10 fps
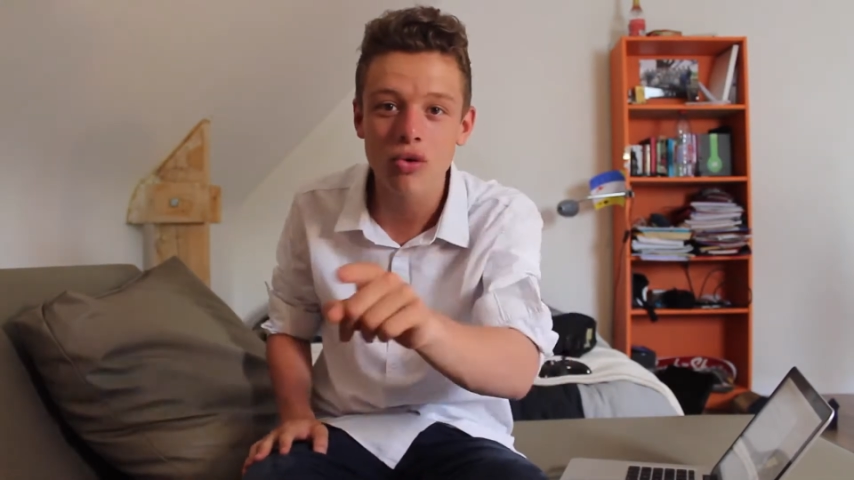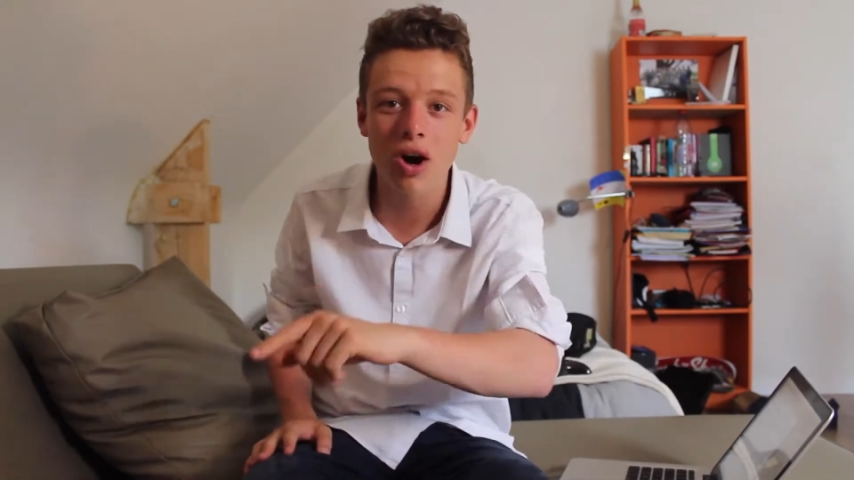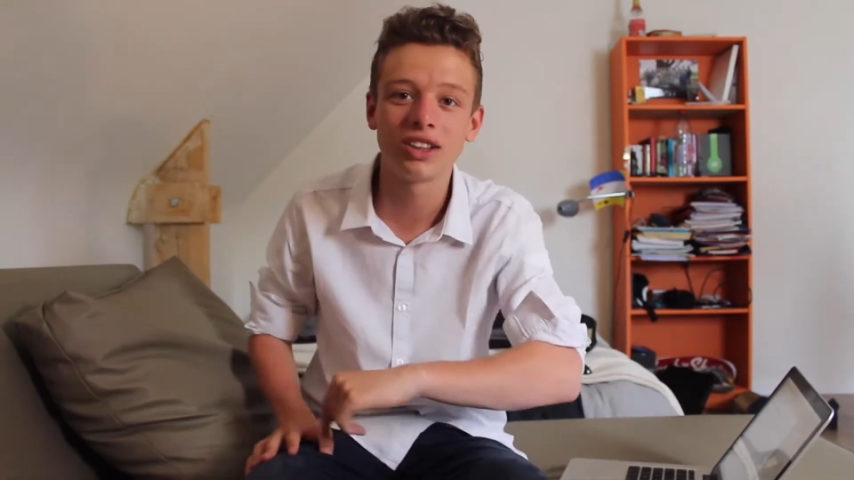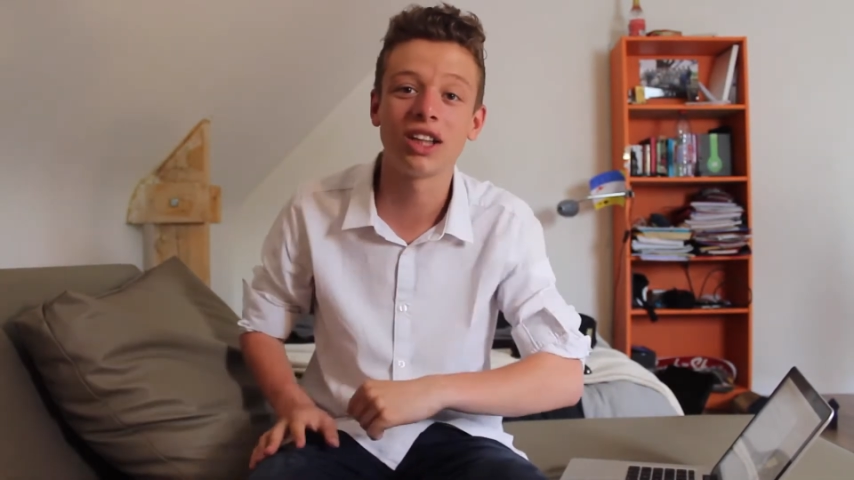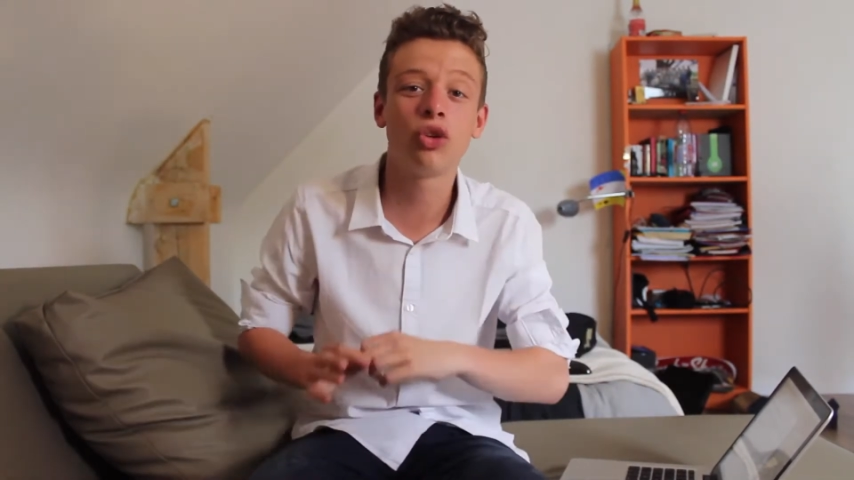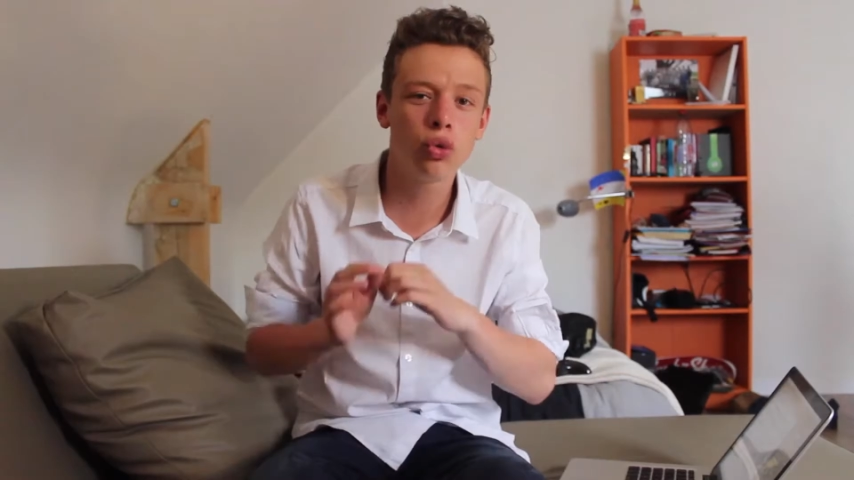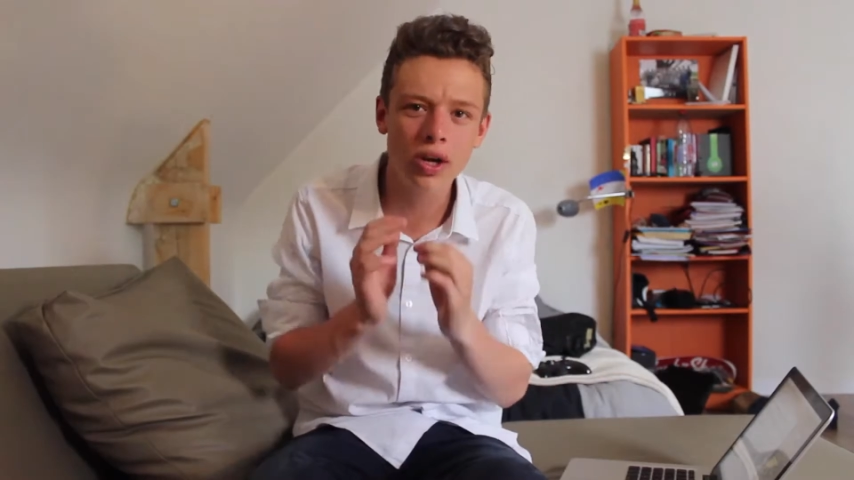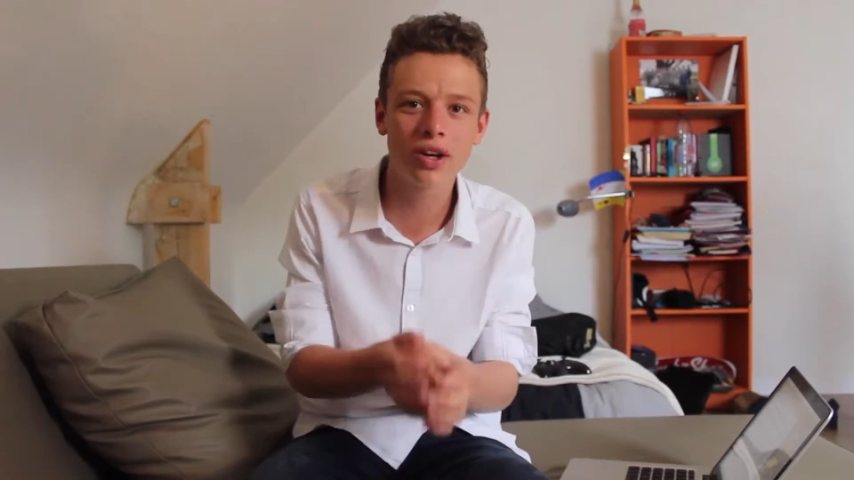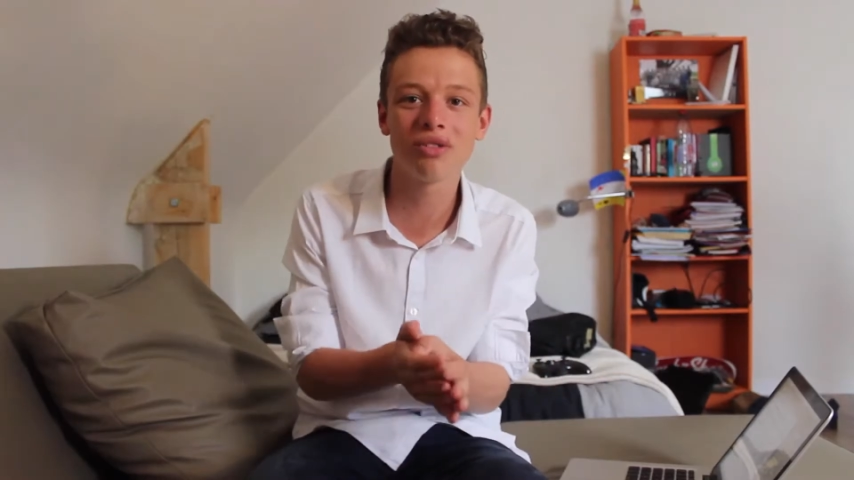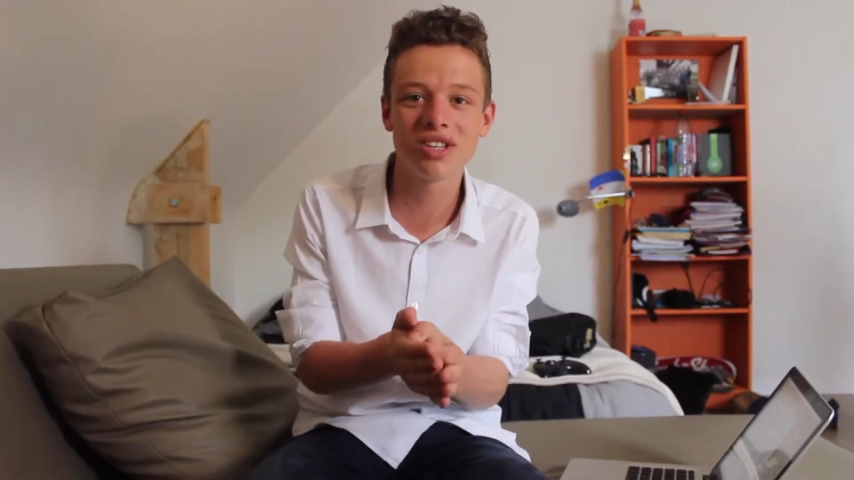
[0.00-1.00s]
courage à tous
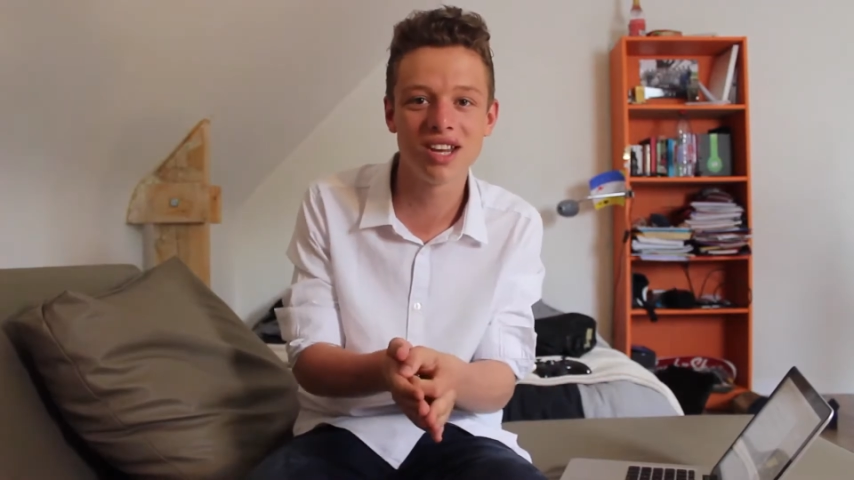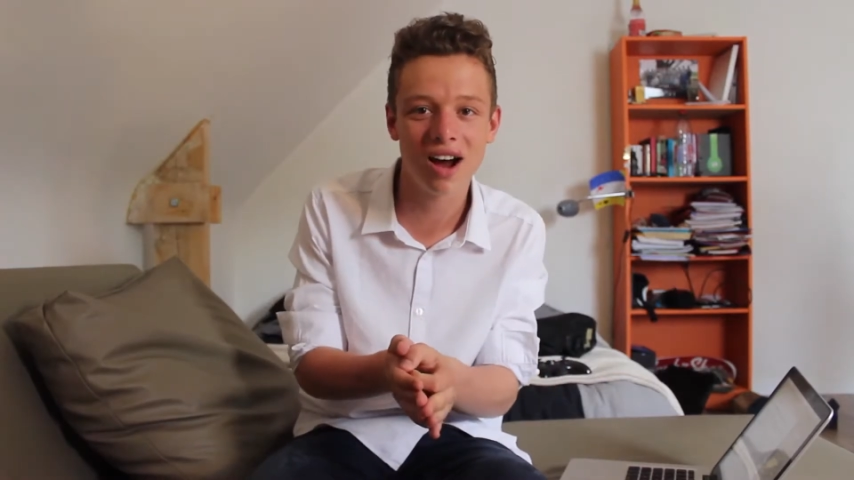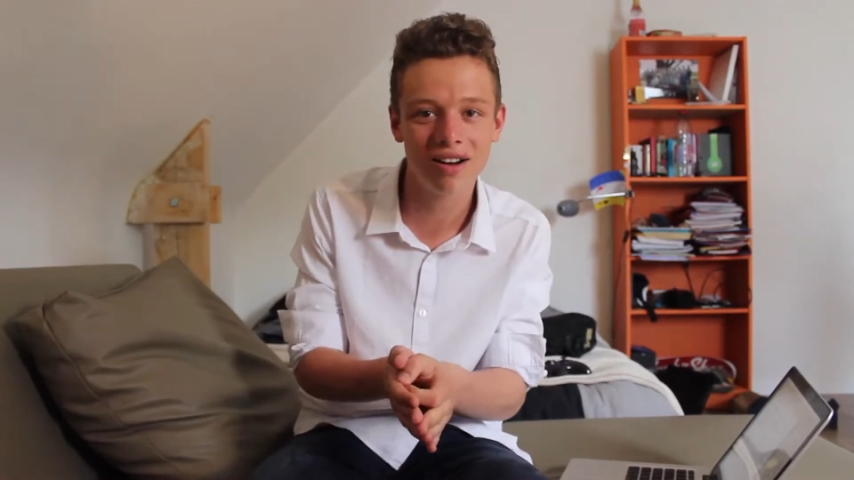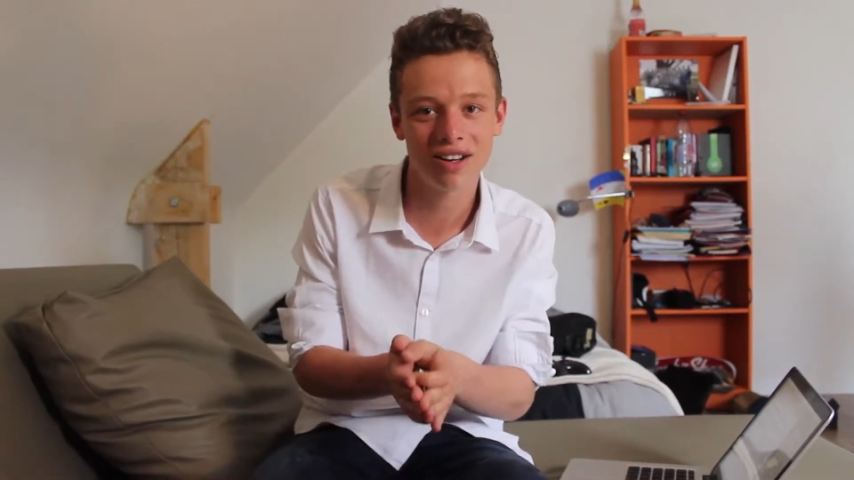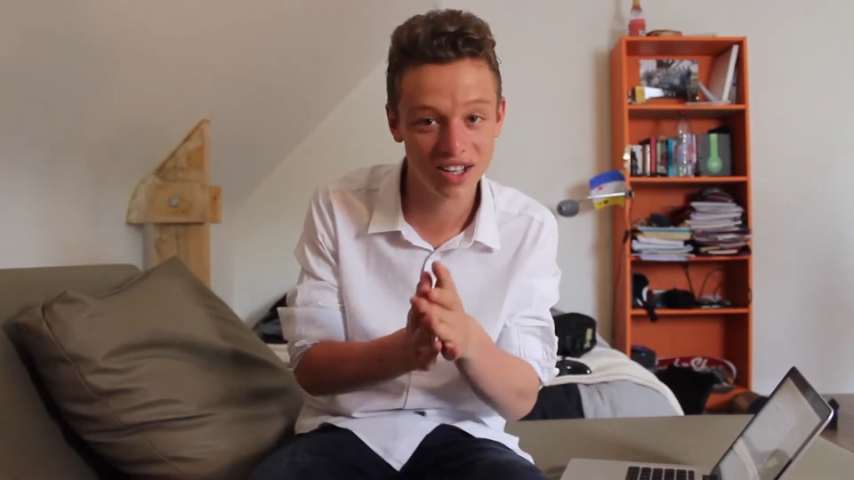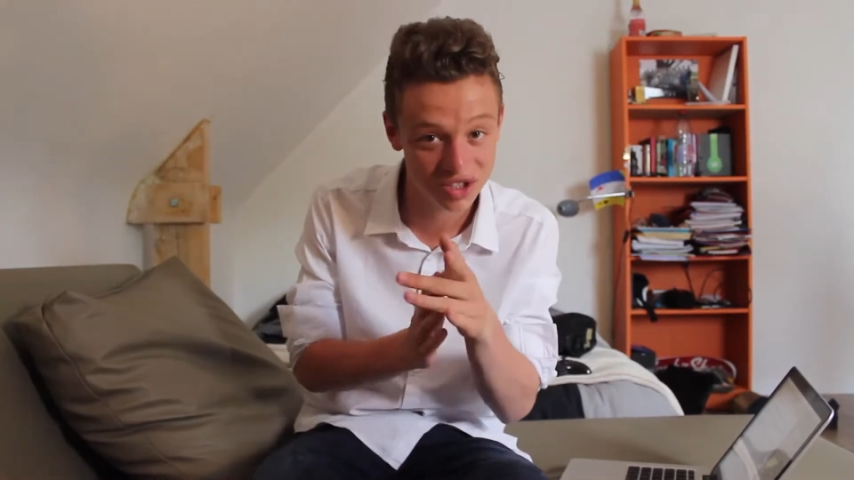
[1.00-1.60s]
les candidats